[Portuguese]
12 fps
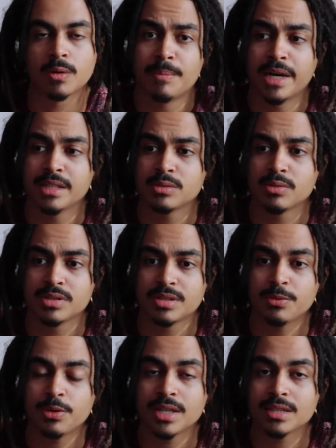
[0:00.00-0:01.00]
Mas se você
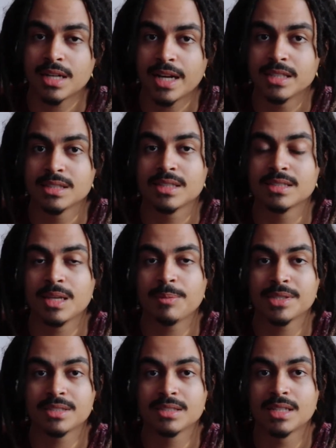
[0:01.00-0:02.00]
for atrás e quiser
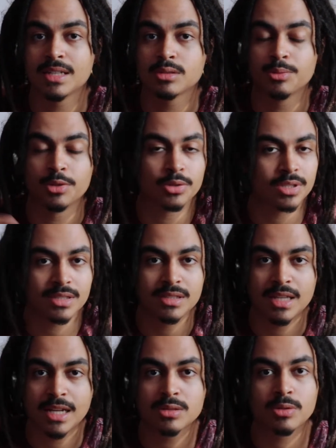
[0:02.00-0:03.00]
pesquisar sobre outras
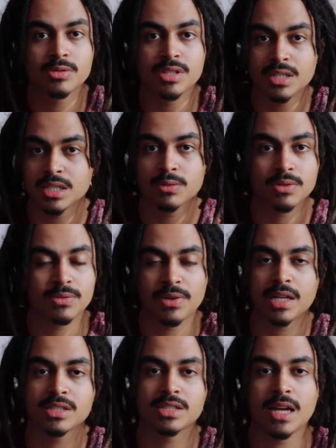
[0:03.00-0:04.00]
cidades, com certeza você
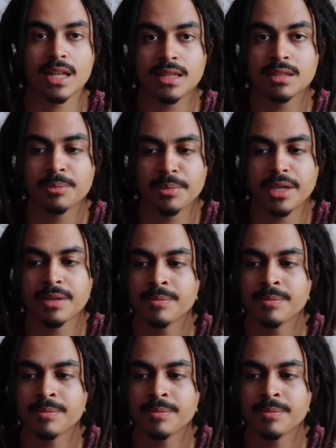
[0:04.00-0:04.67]
vai achar lá também.